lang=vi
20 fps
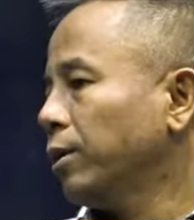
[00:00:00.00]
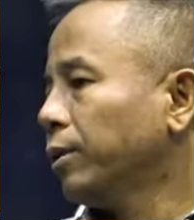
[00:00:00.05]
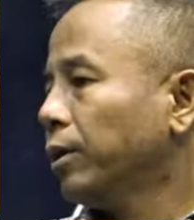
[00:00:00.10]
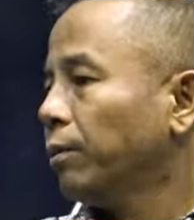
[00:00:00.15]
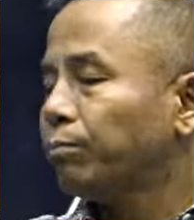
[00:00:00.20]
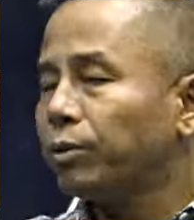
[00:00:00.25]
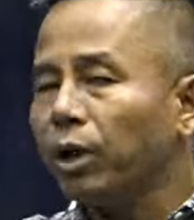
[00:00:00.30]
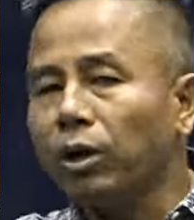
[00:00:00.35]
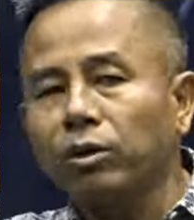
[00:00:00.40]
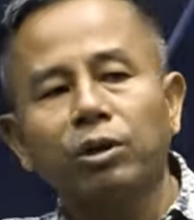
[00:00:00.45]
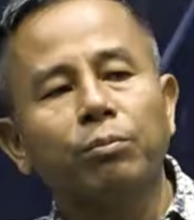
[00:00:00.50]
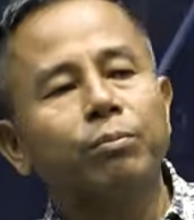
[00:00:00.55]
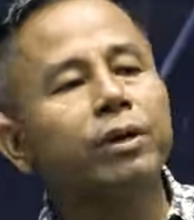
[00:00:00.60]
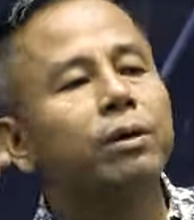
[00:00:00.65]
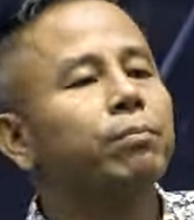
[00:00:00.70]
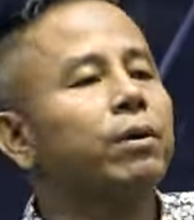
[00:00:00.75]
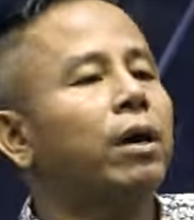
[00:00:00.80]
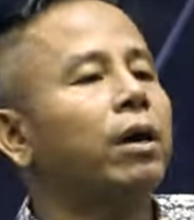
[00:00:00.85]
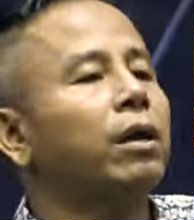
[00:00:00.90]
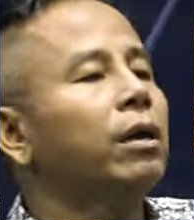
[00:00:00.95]
nhưng trong chụp
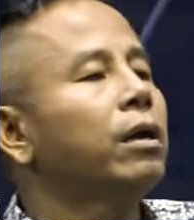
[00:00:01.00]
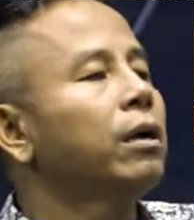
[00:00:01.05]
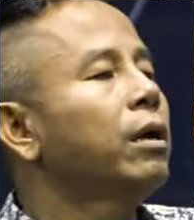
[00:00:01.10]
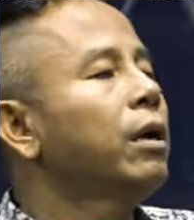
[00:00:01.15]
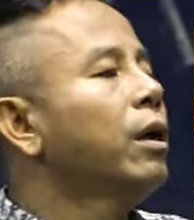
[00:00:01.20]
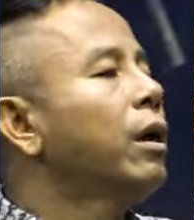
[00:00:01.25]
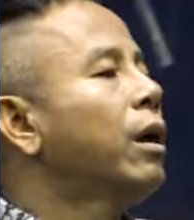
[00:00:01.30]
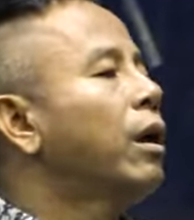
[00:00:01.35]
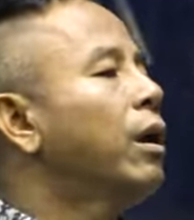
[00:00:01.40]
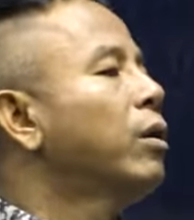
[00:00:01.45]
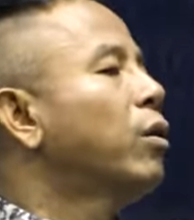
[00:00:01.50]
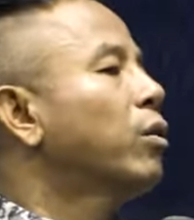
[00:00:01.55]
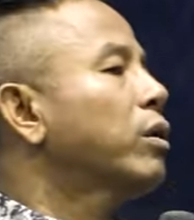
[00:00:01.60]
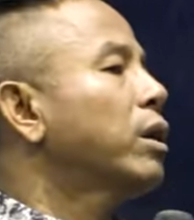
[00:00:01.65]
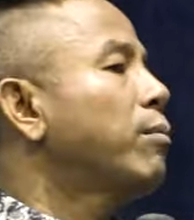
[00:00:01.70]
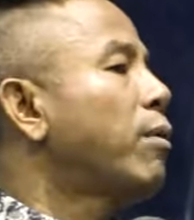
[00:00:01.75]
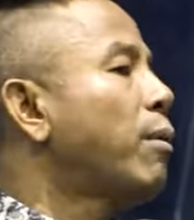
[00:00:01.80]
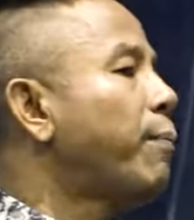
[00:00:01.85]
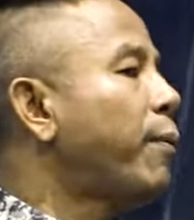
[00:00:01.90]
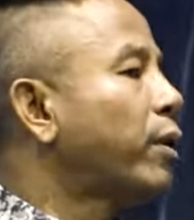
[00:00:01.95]
riệp đò ở lúc
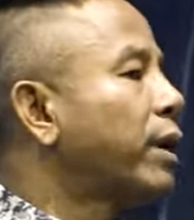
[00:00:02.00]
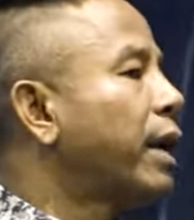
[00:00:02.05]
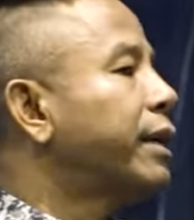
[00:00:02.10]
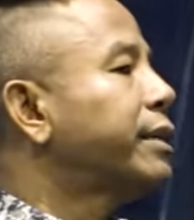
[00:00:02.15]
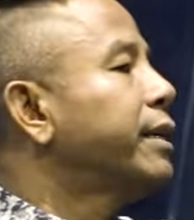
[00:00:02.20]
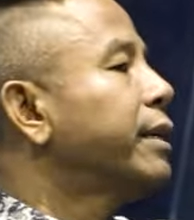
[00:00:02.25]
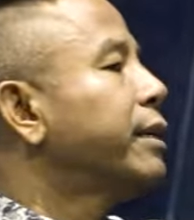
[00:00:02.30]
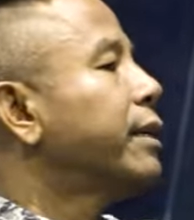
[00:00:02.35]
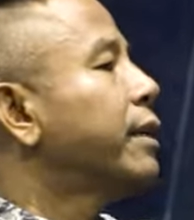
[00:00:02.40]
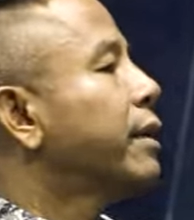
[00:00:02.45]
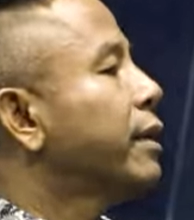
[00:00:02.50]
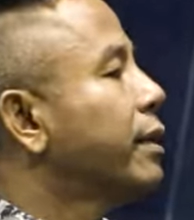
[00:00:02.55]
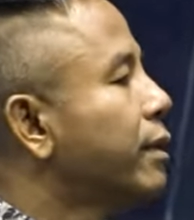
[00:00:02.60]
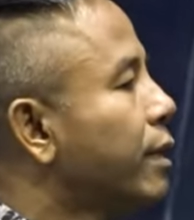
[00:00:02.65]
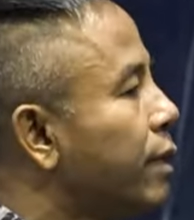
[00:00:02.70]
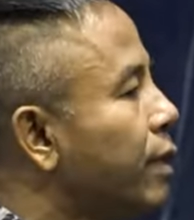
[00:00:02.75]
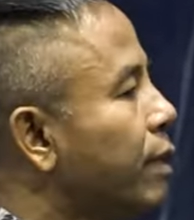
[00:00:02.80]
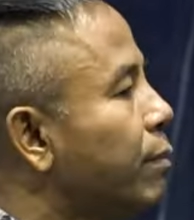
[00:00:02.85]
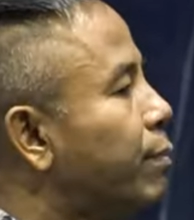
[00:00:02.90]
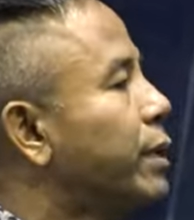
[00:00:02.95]
này mong phôn đại chi này ri
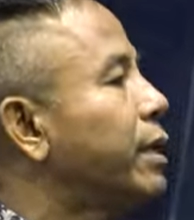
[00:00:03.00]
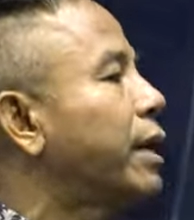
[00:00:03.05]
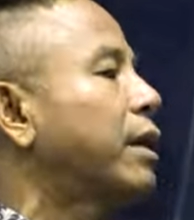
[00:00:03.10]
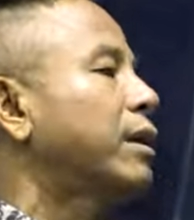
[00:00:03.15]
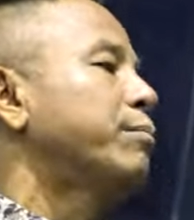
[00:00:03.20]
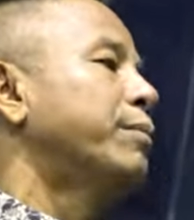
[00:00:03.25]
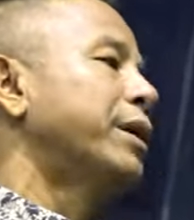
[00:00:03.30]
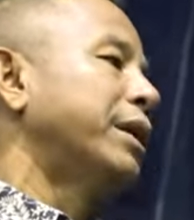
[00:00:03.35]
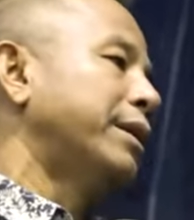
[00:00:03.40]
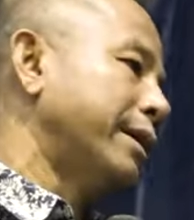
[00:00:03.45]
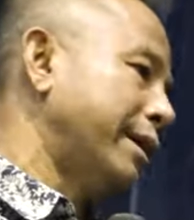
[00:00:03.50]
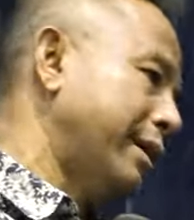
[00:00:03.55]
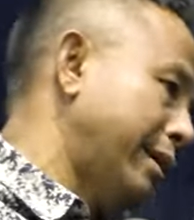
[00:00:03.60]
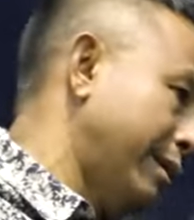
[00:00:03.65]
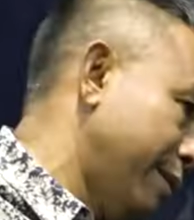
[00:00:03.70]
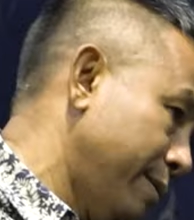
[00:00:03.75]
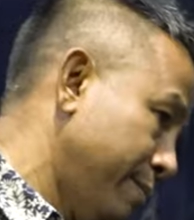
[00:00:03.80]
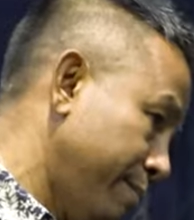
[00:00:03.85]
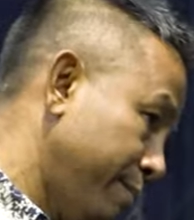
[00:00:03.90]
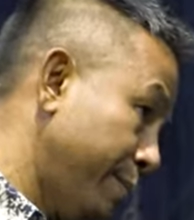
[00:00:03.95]
này ri phải giặt em
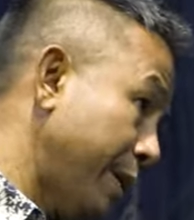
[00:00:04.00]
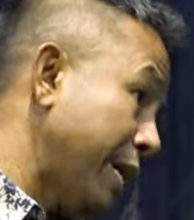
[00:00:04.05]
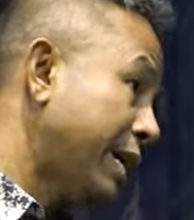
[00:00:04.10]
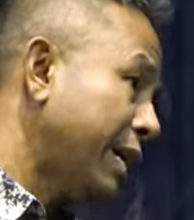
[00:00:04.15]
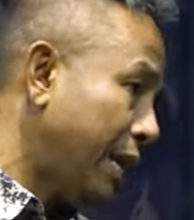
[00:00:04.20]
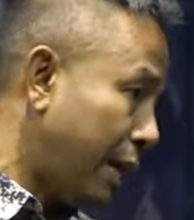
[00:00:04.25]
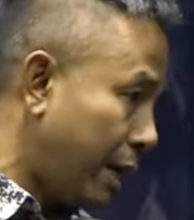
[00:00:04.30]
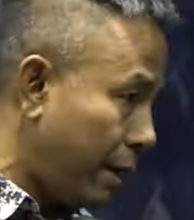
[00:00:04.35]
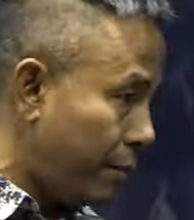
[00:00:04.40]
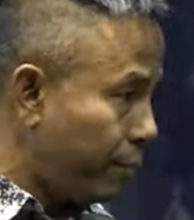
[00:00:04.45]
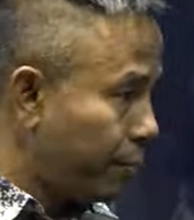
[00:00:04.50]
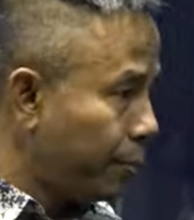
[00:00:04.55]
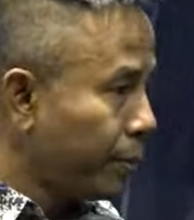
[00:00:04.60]
thèn pek là